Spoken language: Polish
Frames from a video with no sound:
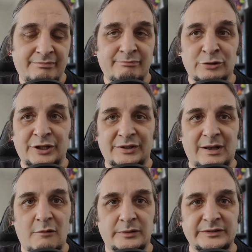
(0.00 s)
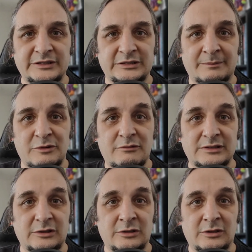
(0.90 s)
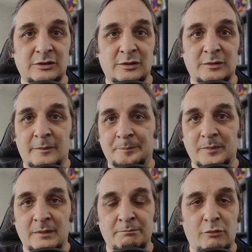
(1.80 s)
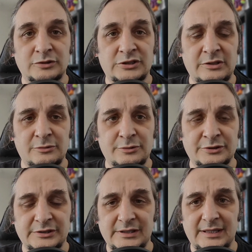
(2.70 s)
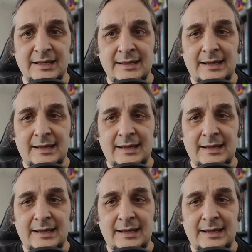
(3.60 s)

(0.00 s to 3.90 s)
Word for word: można to samo powiedzieć na przykład o połączeniu drużyny,